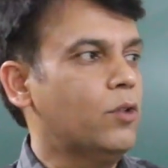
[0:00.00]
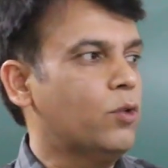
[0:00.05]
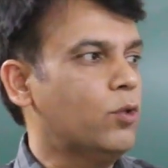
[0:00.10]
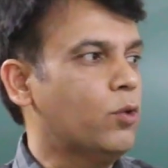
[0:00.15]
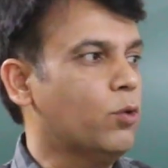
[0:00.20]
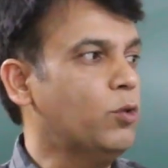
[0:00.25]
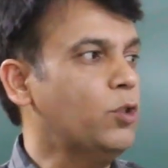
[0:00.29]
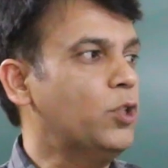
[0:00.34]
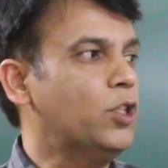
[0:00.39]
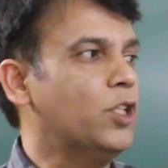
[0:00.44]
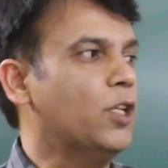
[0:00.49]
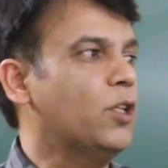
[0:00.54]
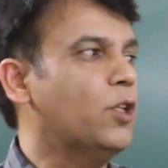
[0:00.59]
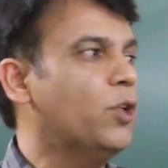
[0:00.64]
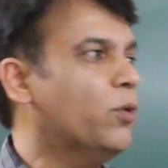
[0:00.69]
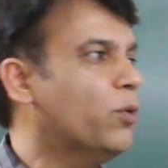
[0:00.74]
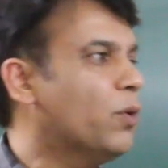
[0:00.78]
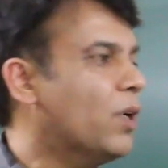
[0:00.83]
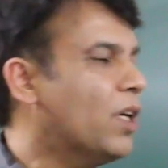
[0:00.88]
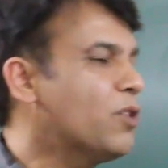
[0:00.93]
तो उन
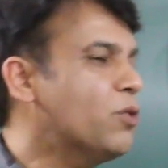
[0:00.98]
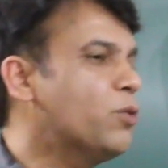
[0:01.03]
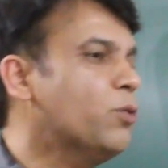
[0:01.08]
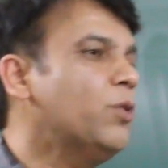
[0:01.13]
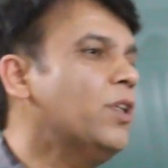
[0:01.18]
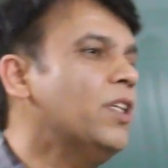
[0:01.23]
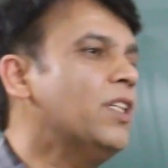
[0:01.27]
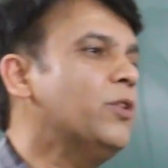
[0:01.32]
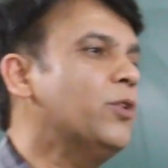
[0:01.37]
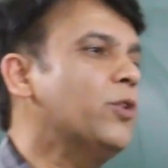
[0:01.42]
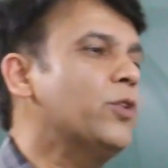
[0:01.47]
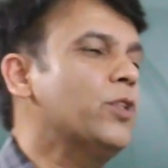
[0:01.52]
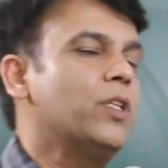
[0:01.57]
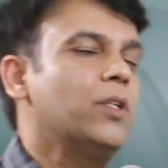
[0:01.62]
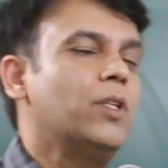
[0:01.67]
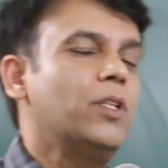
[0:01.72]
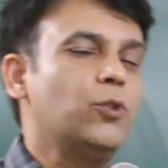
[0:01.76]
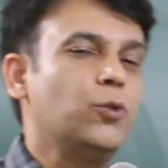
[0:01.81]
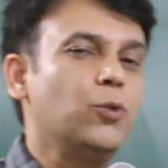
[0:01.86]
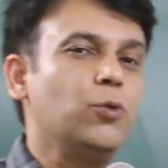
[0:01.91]
शक्तियों का
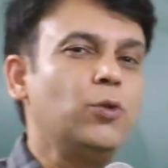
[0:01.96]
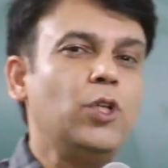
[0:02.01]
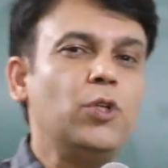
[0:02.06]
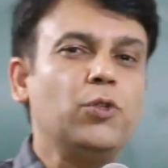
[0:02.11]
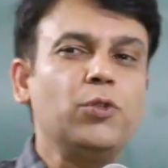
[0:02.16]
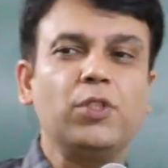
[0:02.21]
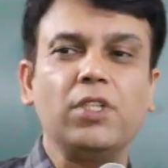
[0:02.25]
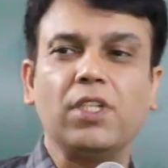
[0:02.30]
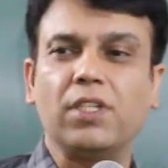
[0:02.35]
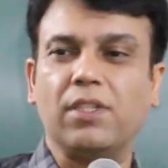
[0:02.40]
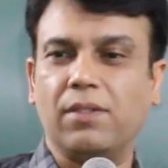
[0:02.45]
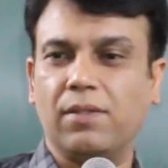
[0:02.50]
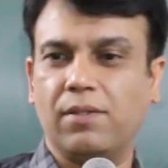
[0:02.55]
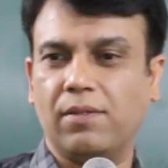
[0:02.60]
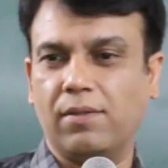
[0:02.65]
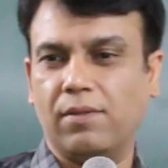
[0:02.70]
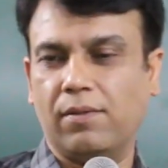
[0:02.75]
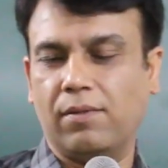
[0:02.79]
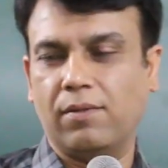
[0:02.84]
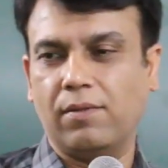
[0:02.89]
सुनियोजन सुनियोजन
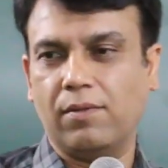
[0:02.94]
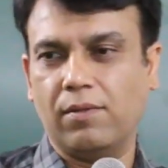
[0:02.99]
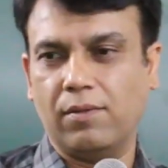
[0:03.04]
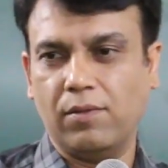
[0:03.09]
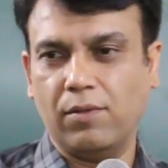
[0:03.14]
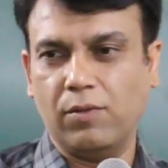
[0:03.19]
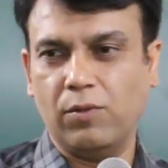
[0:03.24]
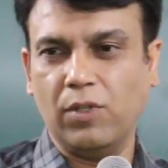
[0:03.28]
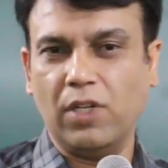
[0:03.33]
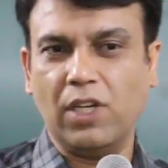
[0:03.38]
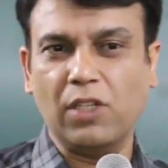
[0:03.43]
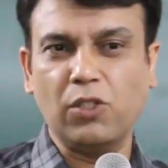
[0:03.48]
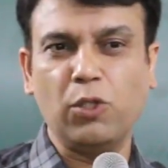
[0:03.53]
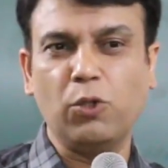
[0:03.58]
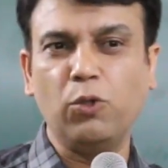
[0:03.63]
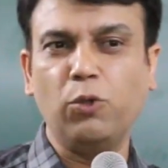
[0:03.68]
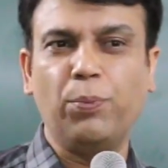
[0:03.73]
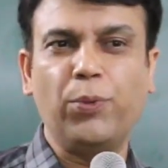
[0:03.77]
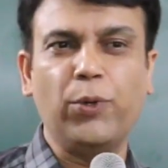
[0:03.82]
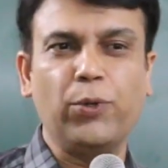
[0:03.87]
उनका
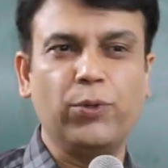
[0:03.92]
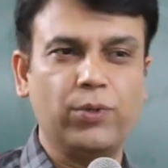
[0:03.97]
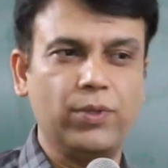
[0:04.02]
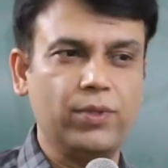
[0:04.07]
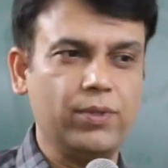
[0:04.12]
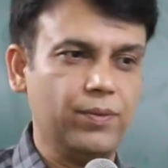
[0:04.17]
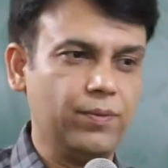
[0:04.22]
सदुपयोग